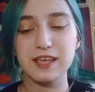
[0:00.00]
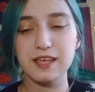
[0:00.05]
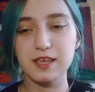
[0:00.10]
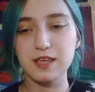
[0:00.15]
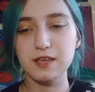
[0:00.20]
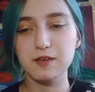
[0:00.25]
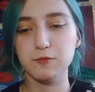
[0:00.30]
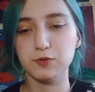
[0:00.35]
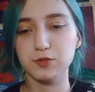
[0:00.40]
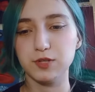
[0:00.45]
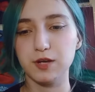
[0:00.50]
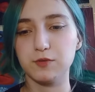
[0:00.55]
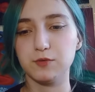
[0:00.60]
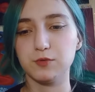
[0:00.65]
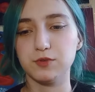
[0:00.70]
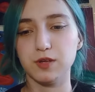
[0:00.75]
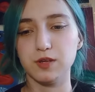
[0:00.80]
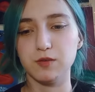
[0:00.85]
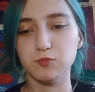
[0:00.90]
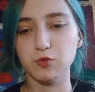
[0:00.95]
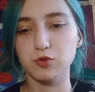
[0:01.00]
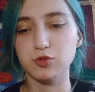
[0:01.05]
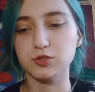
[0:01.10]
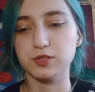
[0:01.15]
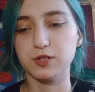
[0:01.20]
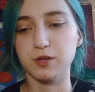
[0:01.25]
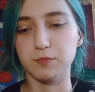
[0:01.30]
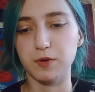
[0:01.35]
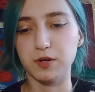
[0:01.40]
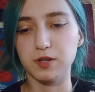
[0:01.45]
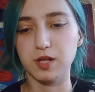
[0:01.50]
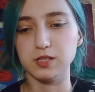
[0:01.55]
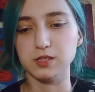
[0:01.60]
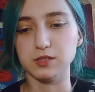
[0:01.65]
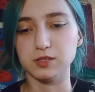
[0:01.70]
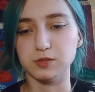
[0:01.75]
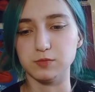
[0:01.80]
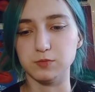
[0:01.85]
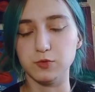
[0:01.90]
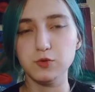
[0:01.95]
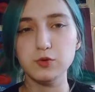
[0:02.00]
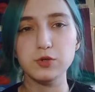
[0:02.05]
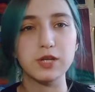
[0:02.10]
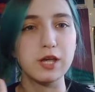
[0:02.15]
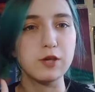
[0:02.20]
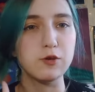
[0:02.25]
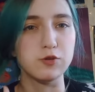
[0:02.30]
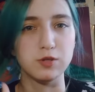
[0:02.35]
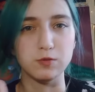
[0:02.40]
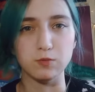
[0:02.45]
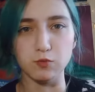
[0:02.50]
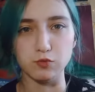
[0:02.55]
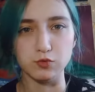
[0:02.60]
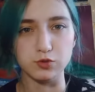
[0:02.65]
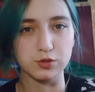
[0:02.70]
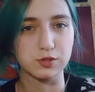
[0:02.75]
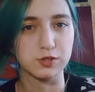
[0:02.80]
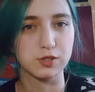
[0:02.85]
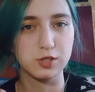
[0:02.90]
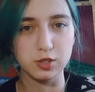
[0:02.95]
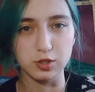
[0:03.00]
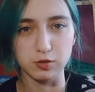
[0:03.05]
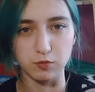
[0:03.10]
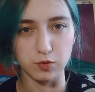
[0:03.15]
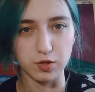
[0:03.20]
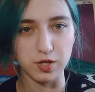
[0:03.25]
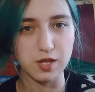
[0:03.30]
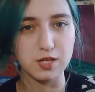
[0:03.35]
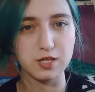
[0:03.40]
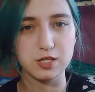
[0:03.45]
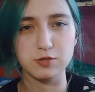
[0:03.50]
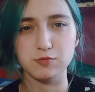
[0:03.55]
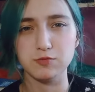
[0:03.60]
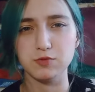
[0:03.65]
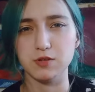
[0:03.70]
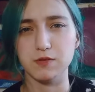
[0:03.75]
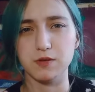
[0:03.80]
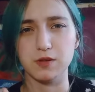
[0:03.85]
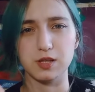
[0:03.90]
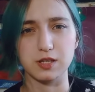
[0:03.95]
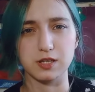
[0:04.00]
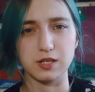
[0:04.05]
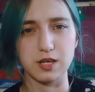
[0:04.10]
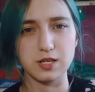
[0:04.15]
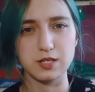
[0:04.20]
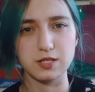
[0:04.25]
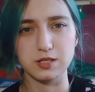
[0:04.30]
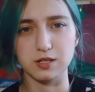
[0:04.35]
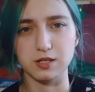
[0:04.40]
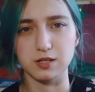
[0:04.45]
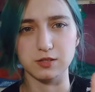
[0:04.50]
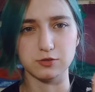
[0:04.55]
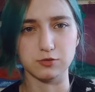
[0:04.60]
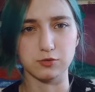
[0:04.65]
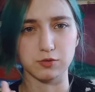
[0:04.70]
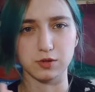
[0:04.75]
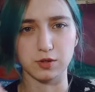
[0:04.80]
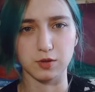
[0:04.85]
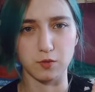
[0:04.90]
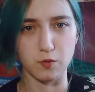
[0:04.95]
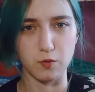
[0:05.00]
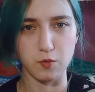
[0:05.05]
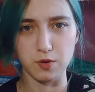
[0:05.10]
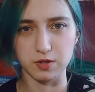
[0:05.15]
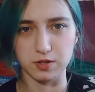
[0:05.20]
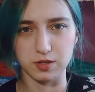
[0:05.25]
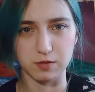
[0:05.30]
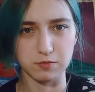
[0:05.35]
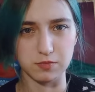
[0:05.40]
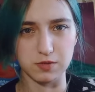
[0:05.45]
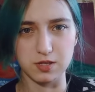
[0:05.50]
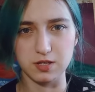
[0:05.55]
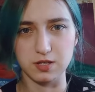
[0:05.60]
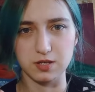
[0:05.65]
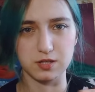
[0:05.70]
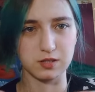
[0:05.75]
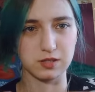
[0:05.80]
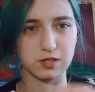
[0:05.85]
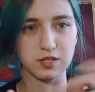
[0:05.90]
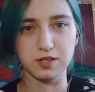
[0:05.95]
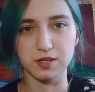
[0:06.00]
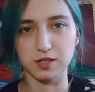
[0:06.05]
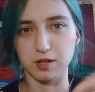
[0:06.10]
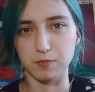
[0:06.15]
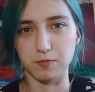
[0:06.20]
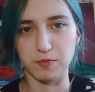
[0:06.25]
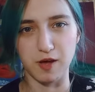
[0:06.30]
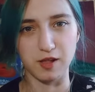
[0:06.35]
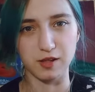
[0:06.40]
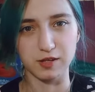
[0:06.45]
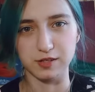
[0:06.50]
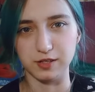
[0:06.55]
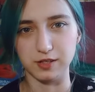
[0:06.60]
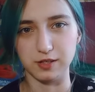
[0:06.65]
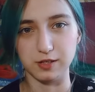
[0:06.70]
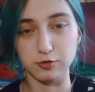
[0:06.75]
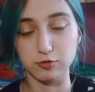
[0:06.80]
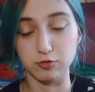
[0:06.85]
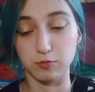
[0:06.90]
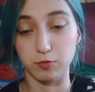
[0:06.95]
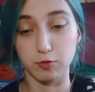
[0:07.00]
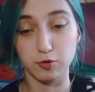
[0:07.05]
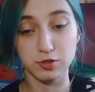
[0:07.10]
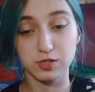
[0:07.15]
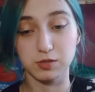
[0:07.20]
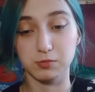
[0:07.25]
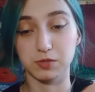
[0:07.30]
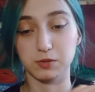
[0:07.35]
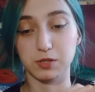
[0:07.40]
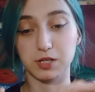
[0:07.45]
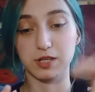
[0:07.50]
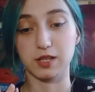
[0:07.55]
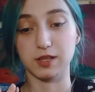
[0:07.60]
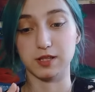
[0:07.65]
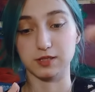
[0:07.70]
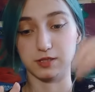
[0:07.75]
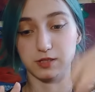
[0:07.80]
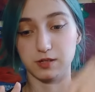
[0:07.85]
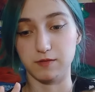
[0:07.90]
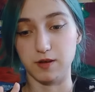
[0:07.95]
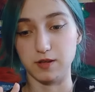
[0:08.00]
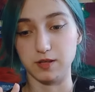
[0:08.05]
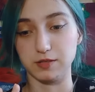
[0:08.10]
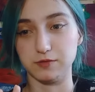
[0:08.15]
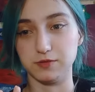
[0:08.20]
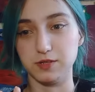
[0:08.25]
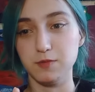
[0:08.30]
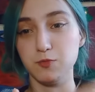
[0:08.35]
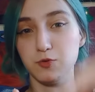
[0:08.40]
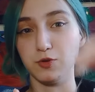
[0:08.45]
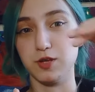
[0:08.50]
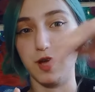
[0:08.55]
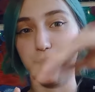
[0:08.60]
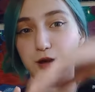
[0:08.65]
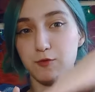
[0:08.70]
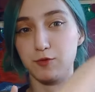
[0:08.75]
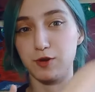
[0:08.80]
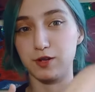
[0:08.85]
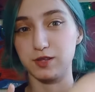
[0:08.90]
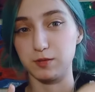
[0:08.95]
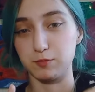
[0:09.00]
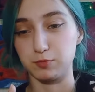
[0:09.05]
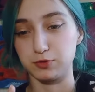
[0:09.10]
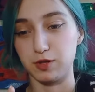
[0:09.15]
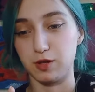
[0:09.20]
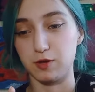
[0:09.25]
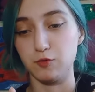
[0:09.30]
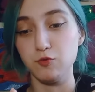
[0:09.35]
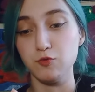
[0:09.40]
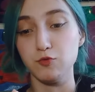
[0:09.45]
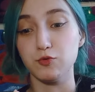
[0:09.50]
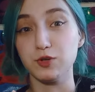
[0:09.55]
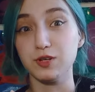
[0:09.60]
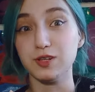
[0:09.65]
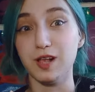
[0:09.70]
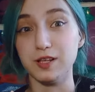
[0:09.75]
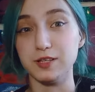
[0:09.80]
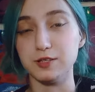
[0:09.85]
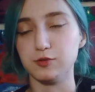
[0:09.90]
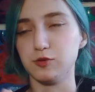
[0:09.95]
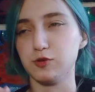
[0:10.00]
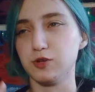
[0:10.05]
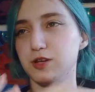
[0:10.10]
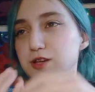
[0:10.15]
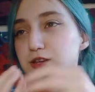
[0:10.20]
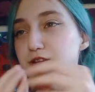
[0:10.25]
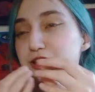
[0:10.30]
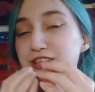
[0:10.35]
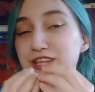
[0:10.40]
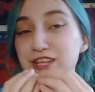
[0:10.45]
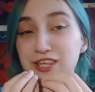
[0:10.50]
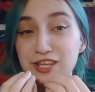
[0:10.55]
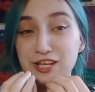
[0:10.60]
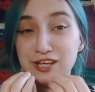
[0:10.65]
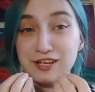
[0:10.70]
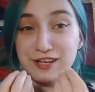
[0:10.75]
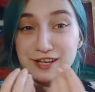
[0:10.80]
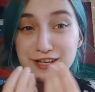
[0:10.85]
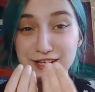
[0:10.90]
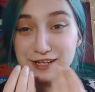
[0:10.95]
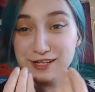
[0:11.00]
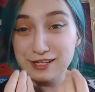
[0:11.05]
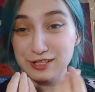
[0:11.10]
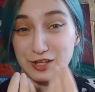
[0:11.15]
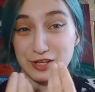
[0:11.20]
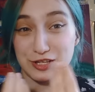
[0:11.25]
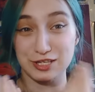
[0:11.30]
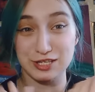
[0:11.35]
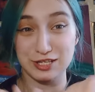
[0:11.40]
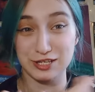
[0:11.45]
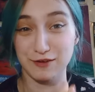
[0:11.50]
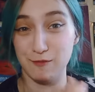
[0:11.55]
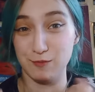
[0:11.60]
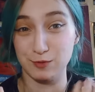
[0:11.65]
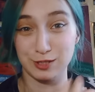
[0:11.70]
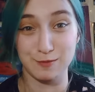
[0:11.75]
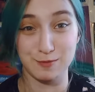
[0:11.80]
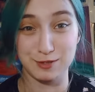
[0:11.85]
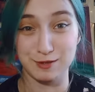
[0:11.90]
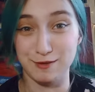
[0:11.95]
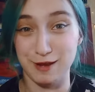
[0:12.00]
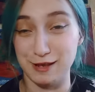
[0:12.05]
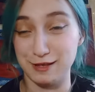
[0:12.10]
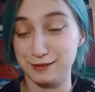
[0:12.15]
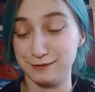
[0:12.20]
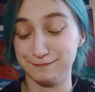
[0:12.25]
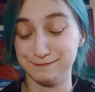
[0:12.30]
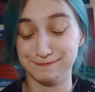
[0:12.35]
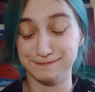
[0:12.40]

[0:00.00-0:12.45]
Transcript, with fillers: и вот так вот я немножечко погладила змею, я ее не мучила, ничего. Я ничего не давала есть или что-то такое, там, не тыкала палкой, ничего. Просто, когда она зарывала в землю, я аккуратно опускала руку и гладила. Она такая гладненькая, вы не представляете.